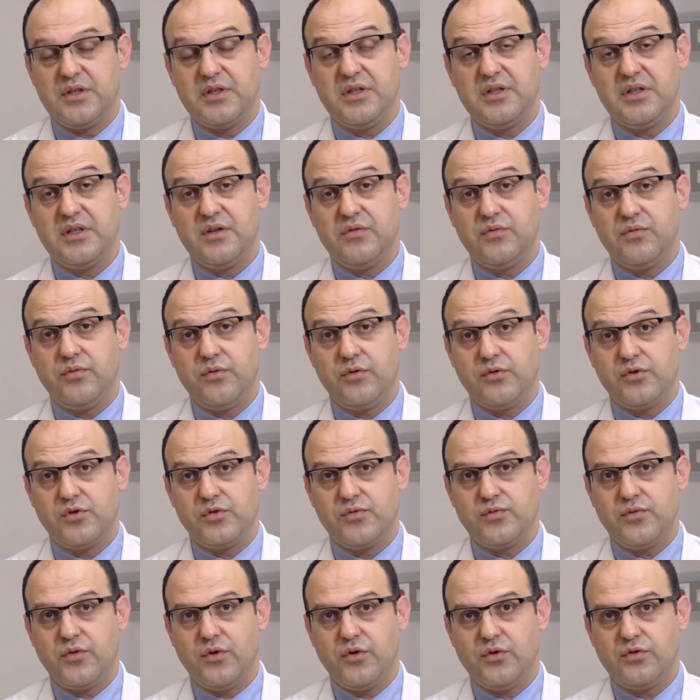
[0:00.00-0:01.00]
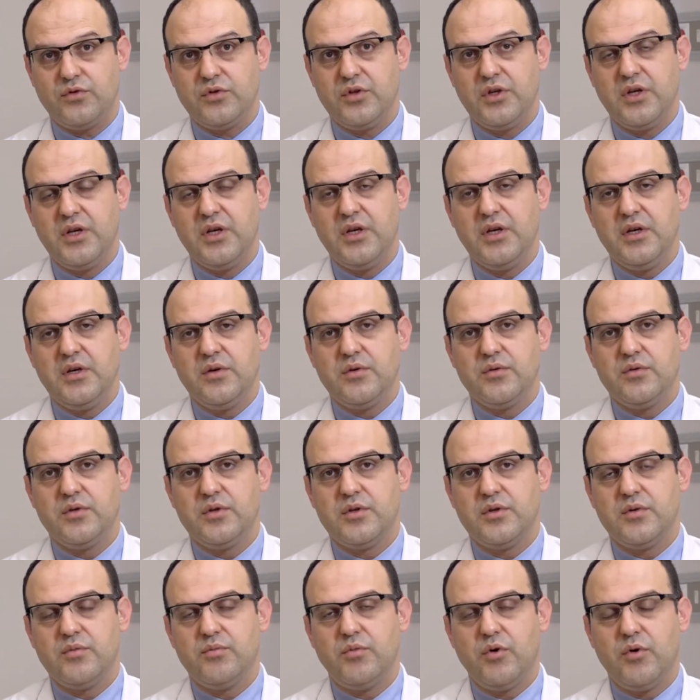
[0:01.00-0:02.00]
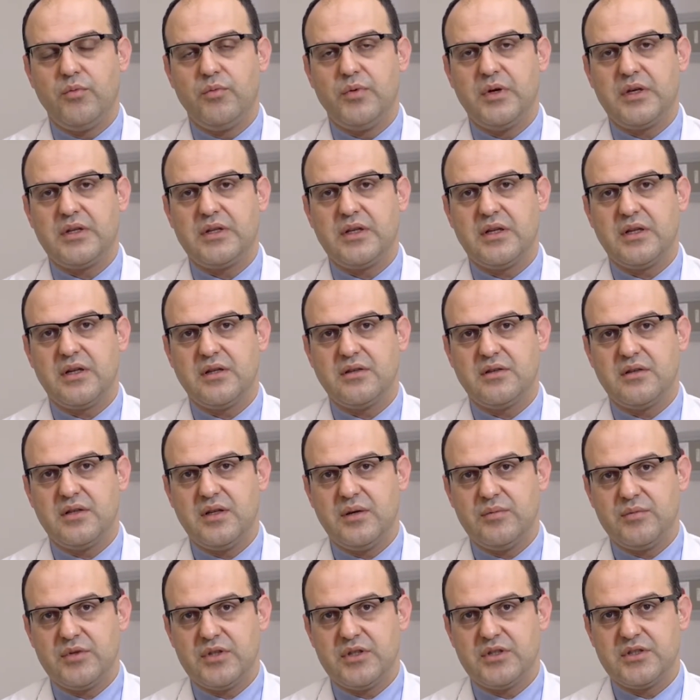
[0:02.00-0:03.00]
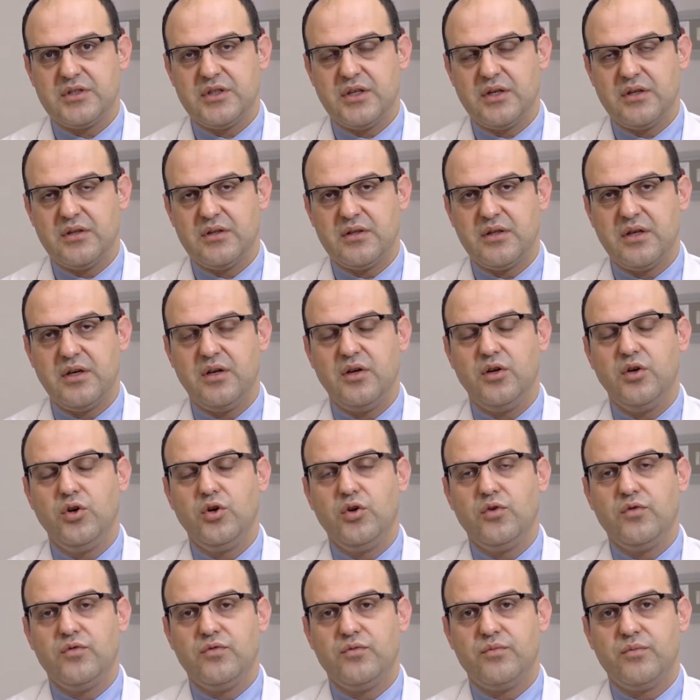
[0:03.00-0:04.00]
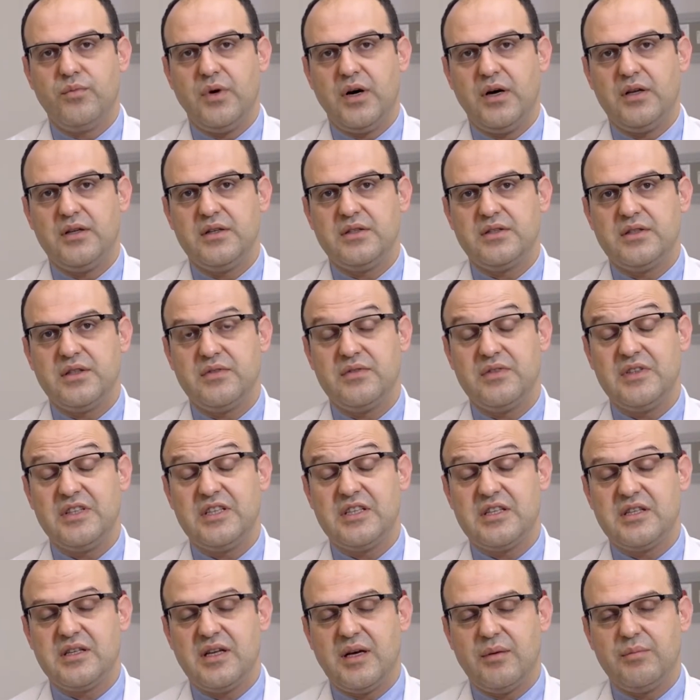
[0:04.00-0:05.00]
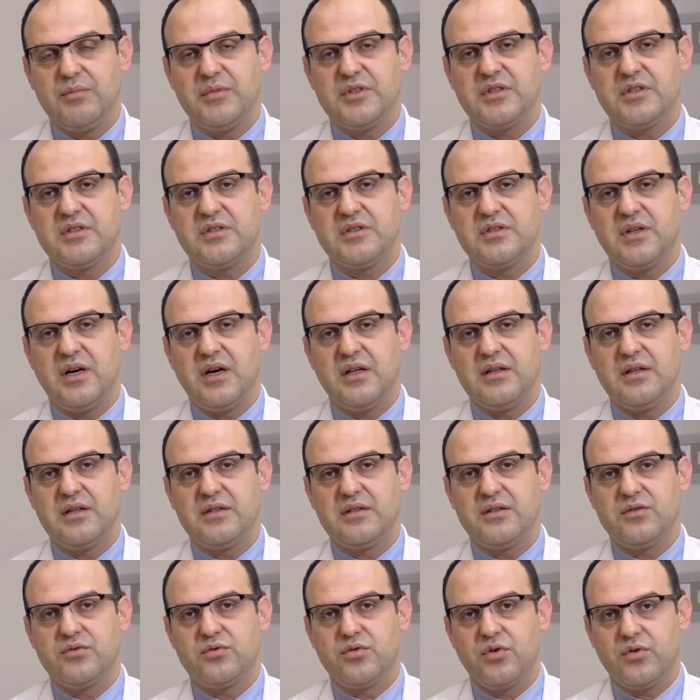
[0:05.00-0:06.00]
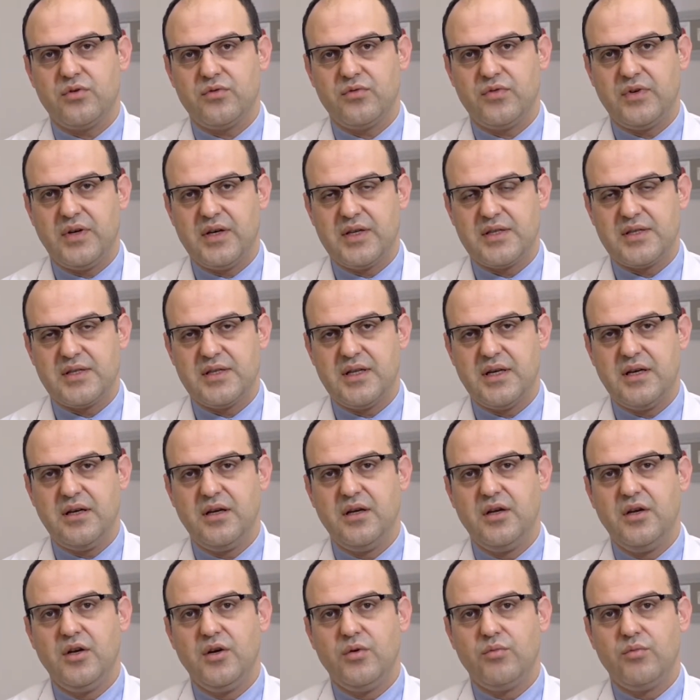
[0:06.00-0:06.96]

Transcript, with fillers: Yine fosfor e, böbrekten atılamayacağında maalesef işlenmiş gıdalarda çok fazla.